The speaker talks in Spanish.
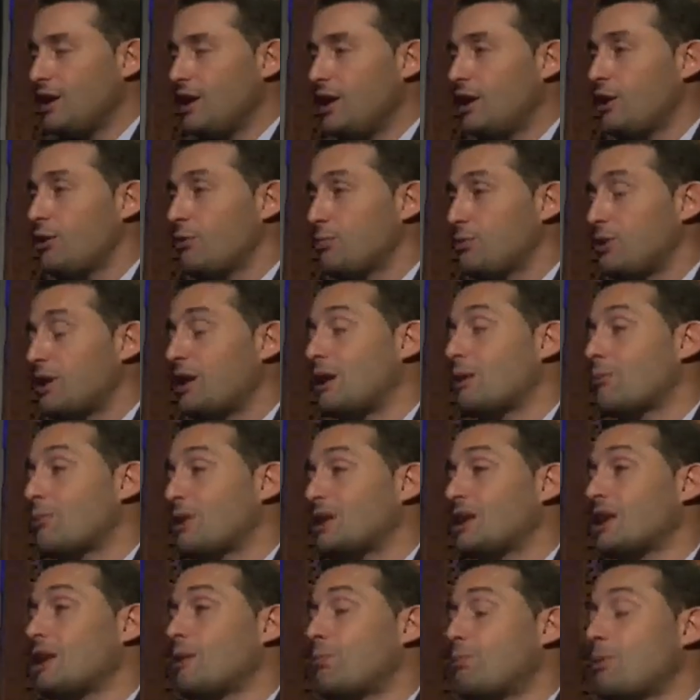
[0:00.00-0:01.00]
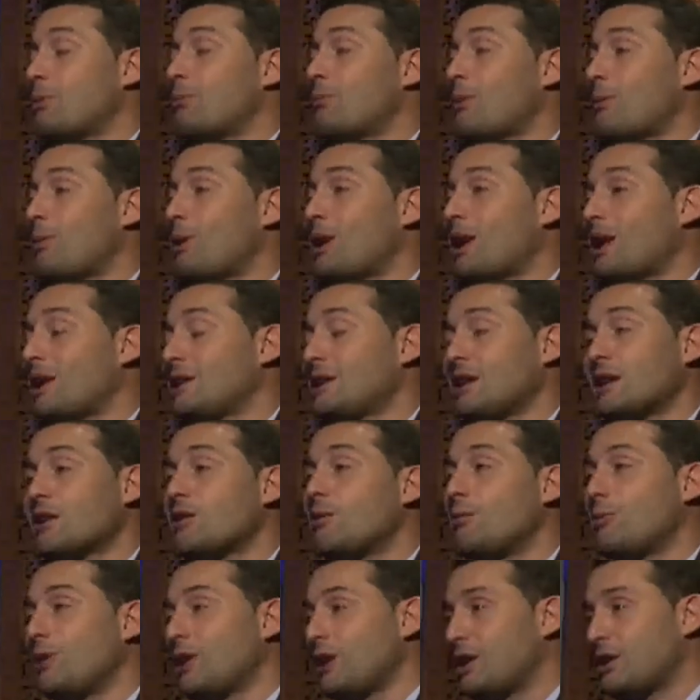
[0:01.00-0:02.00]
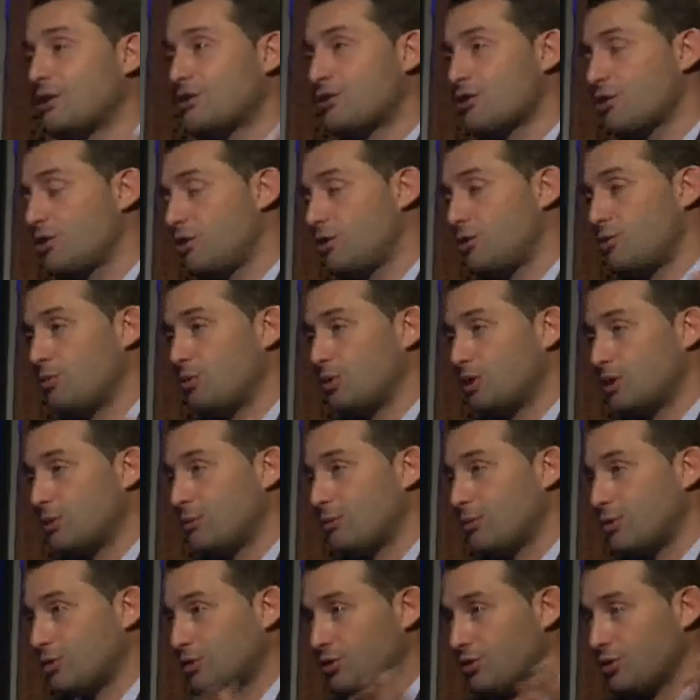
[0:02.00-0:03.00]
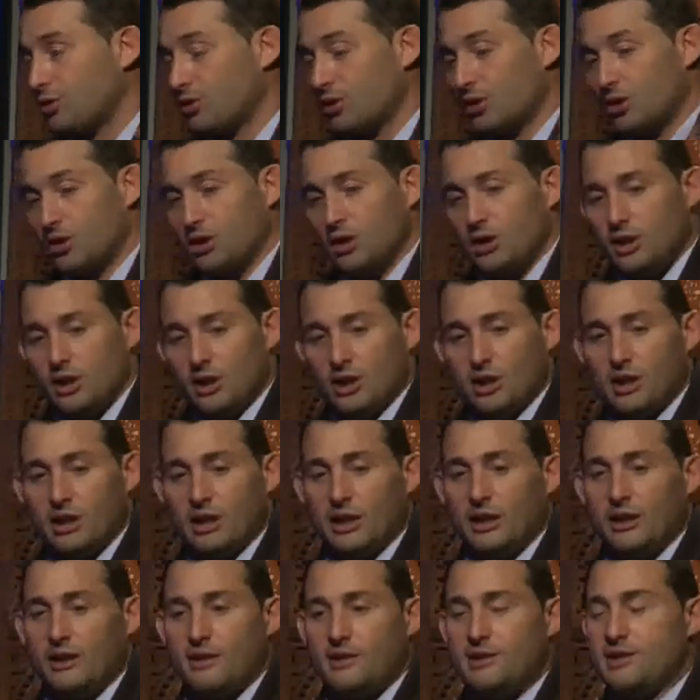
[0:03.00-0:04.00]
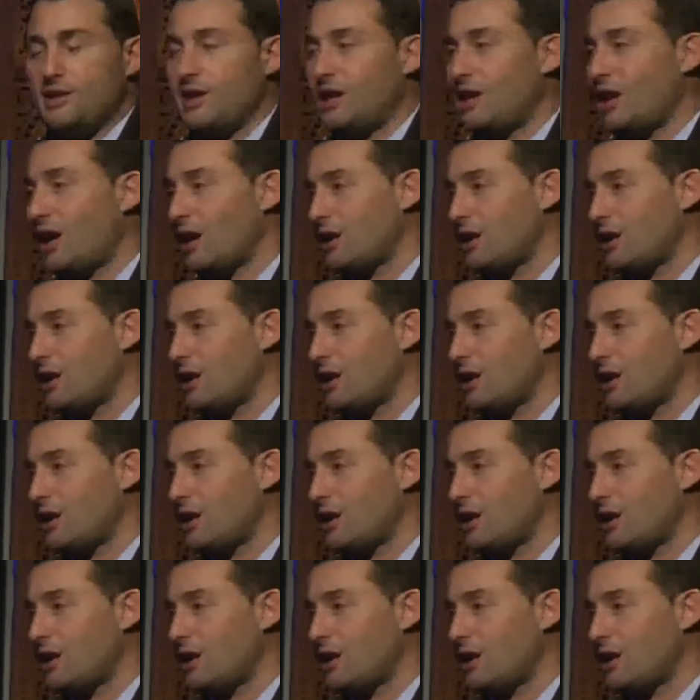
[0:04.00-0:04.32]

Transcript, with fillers: es obtener materias primas baratas como han hecho en los últimos 100 mm.